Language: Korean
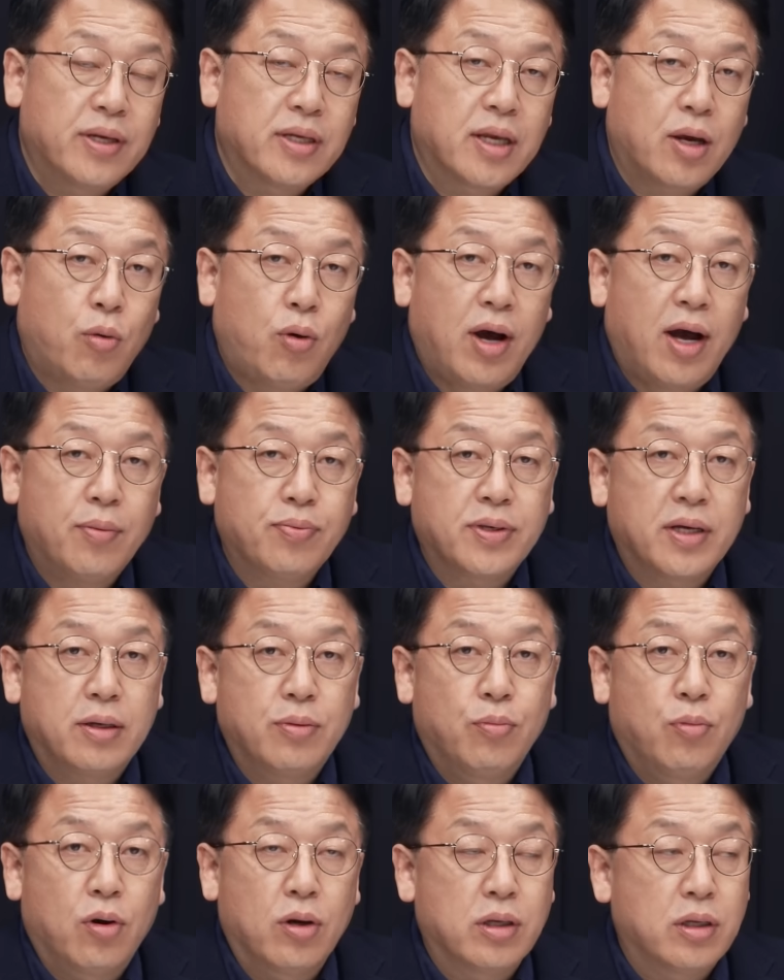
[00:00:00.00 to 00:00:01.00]
이제
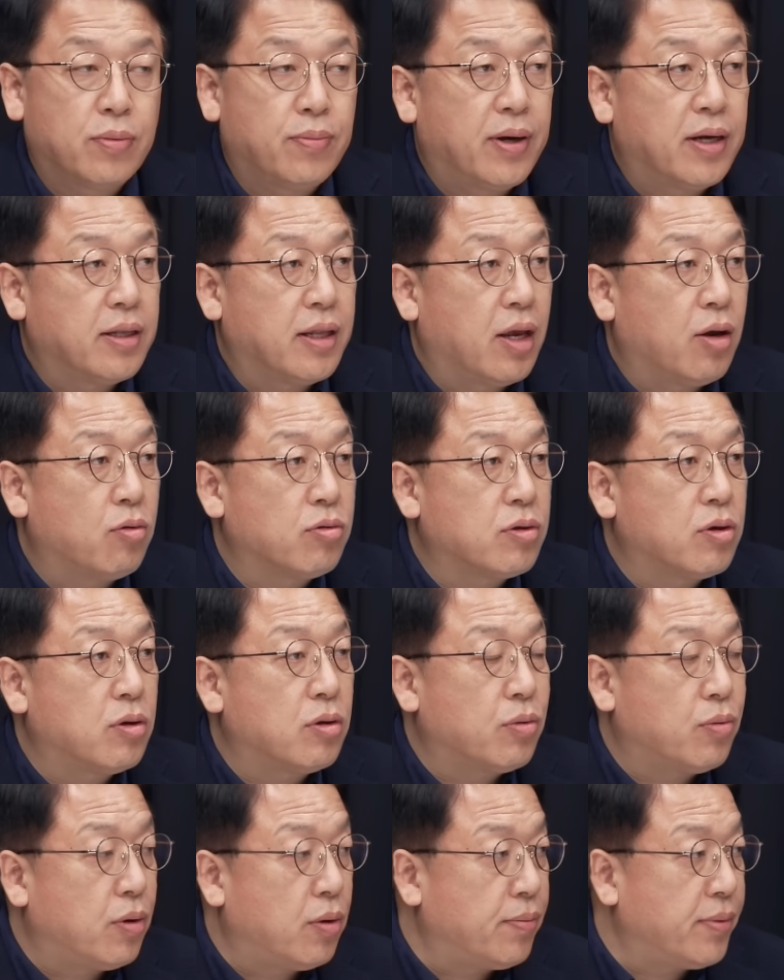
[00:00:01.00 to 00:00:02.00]
화합처럼 보이지만
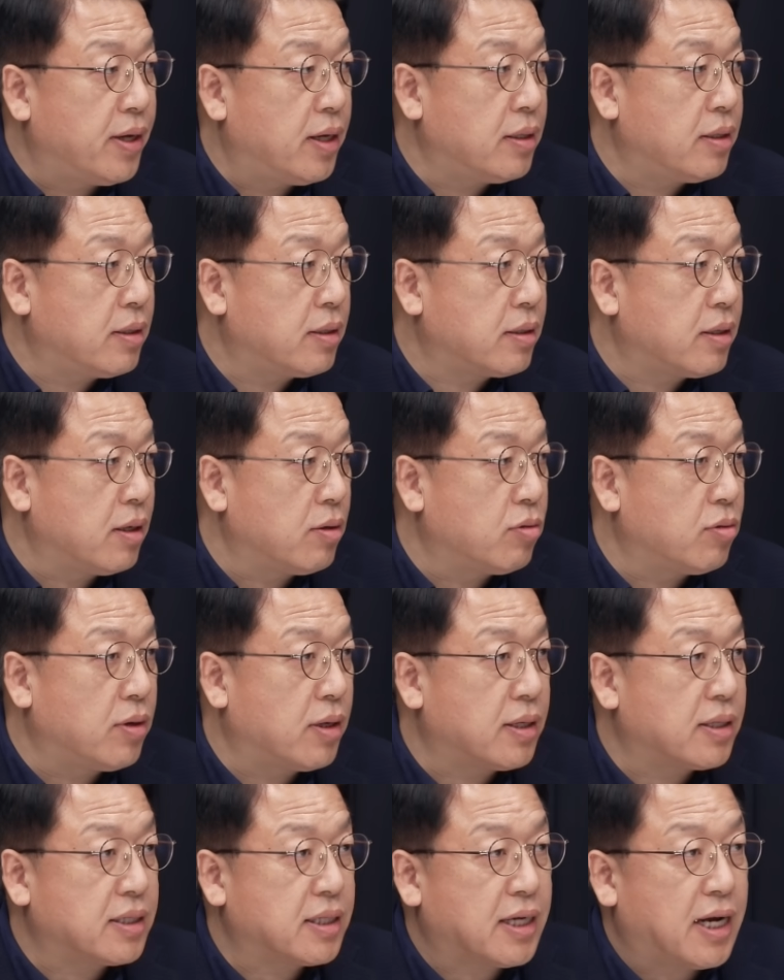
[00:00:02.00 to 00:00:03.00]
내용적으로 보면 결국
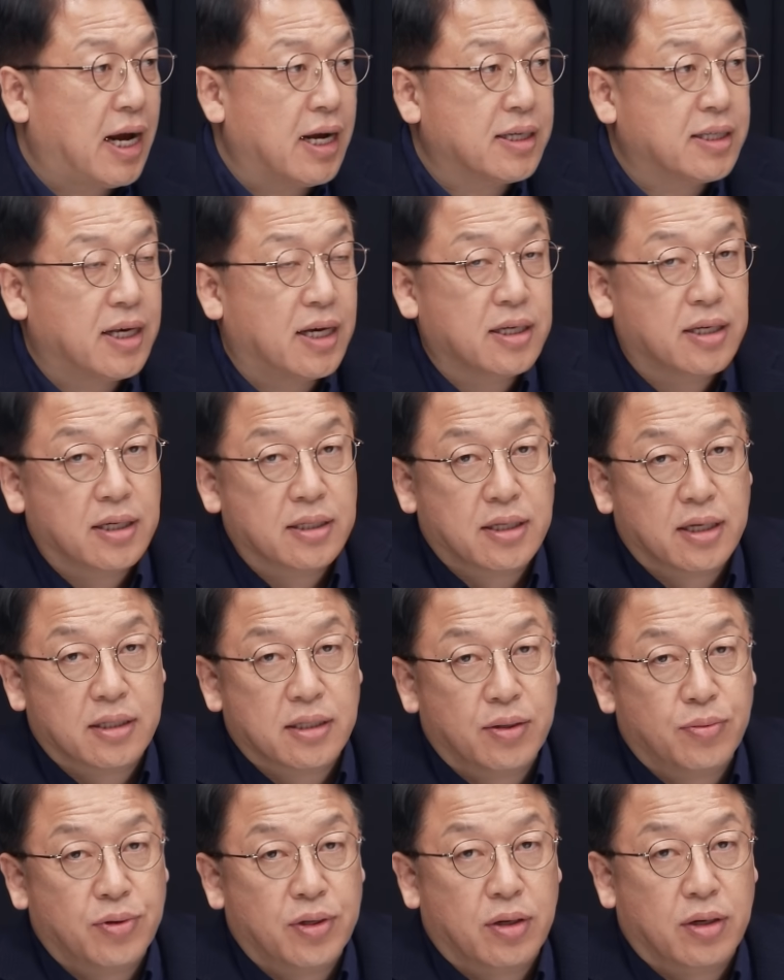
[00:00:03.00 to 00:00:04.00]
각자의 정책
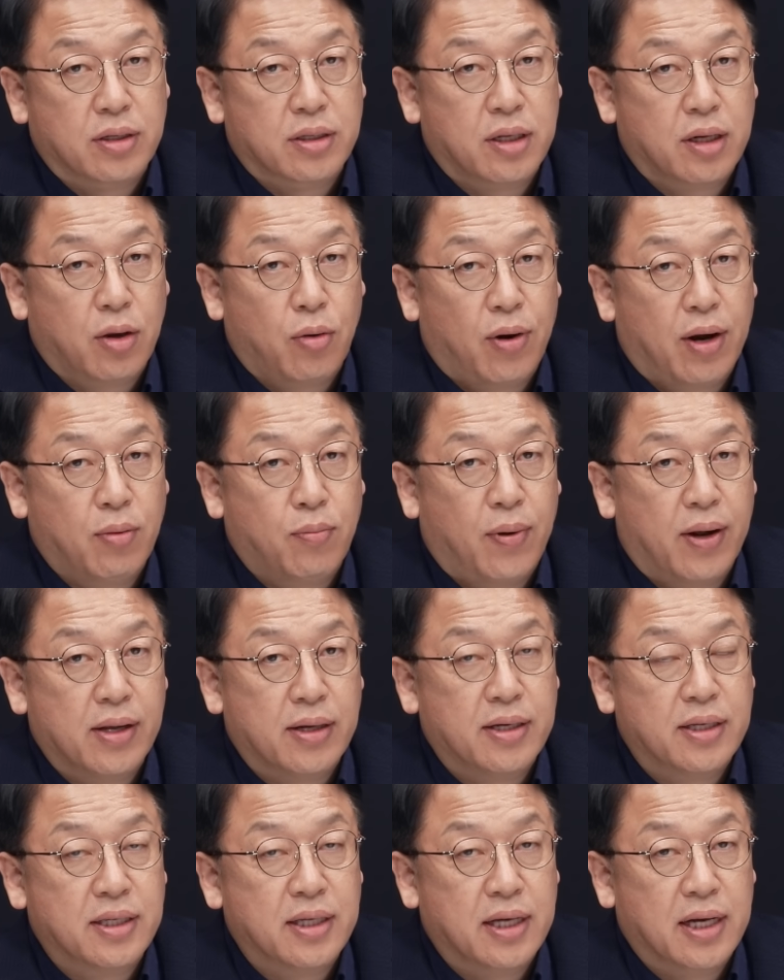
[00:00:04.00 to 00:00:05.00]
지분을 어떻게 확보할
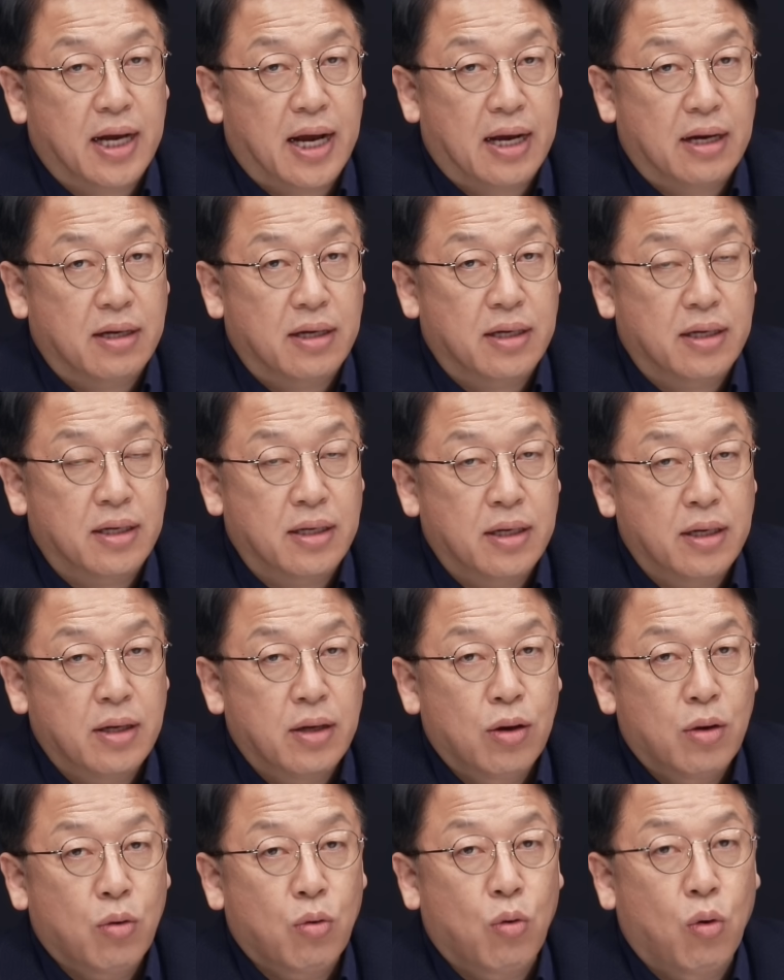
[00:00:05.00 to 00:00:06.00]
것인가의
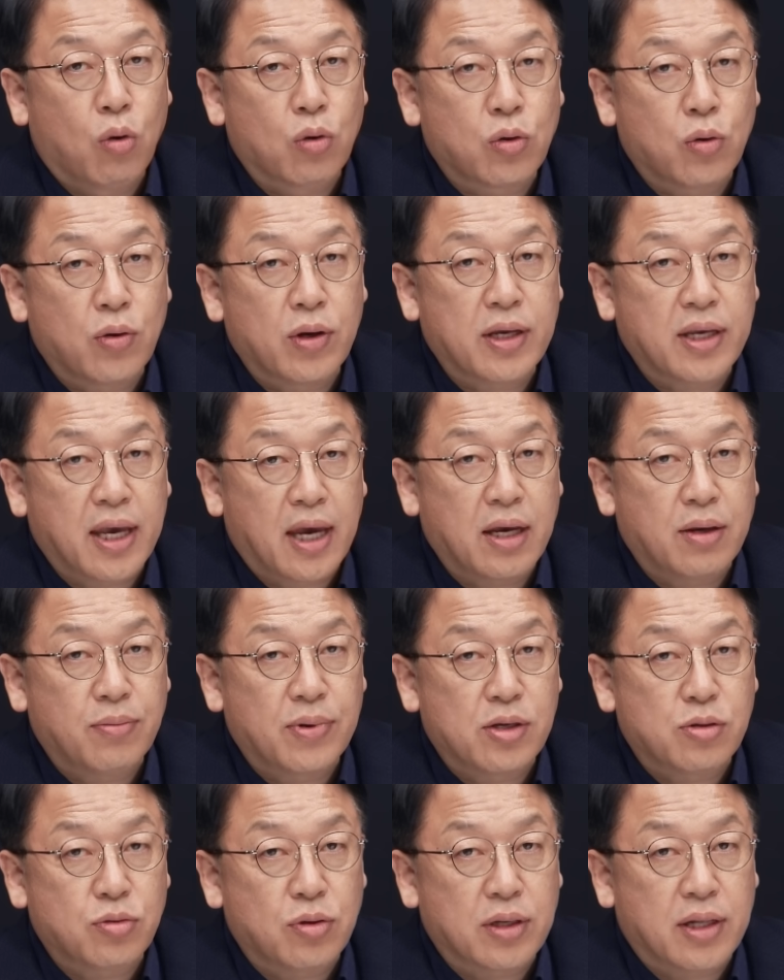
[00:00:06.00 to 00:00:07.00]
고도의
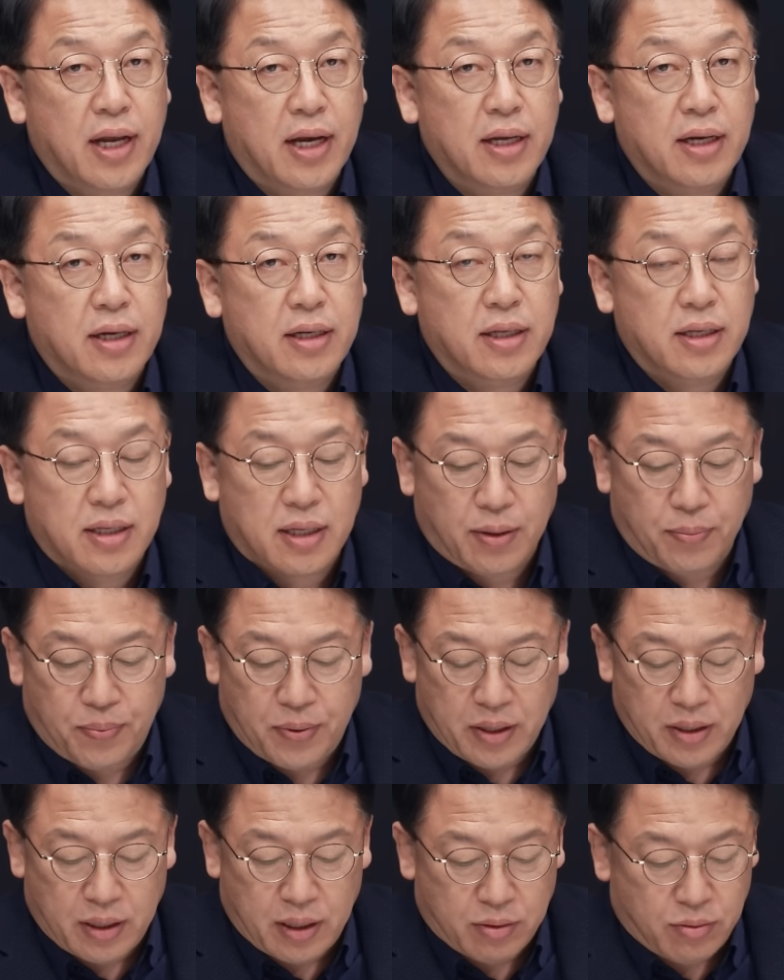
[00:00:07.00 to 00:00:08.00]
게임일 수 있다 이런 이제
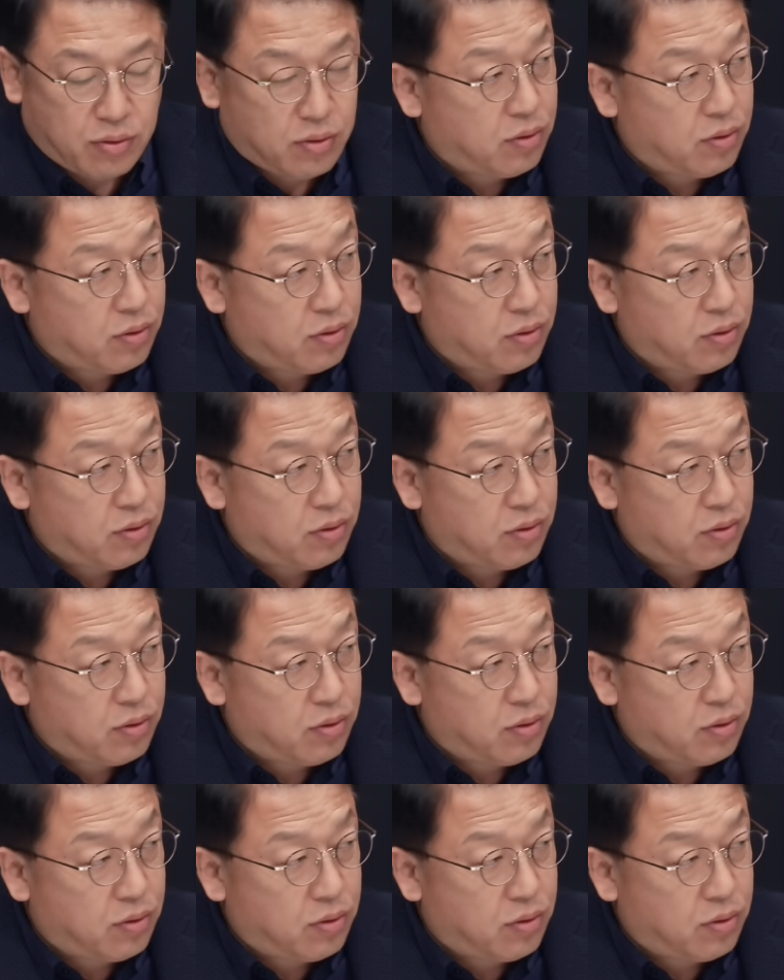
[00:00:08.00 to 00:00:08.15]
평가로. 근데